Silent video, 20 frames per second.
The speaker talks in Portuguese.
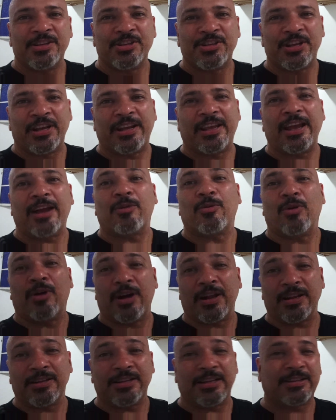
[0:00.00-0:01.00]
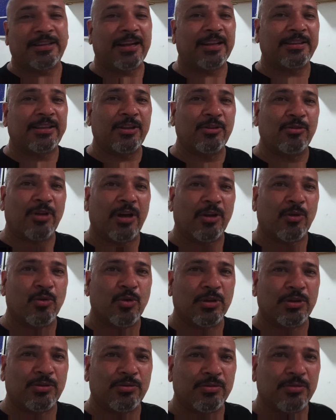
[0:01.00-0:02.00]
Cheguei agora, já tratei do
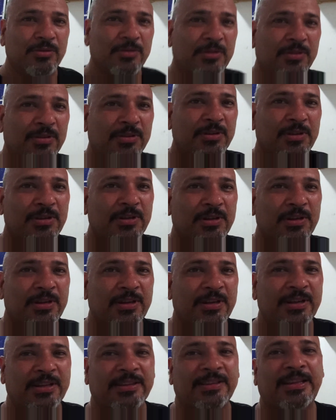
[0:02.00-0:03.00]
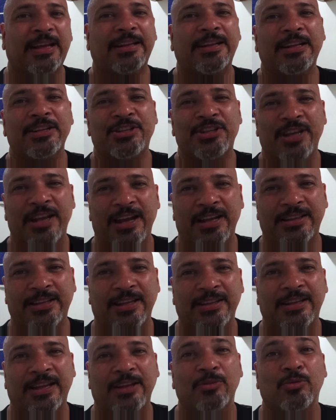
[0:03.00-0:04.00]
garoto. Tá na
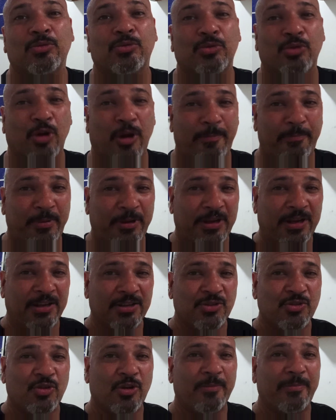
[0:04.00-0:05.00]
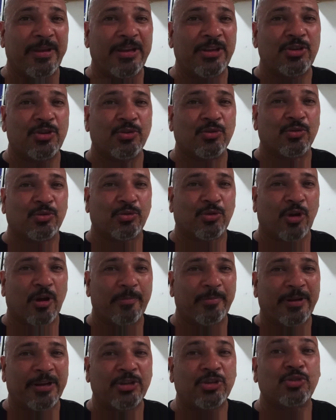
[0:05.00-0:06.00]
dieta da Nutrópica, somente
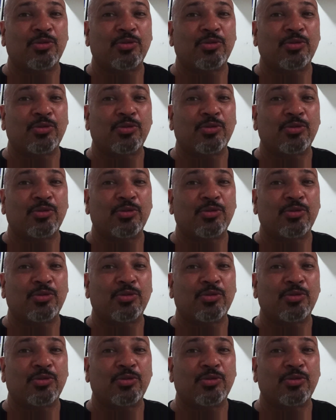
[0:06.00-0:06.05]
Nutrópica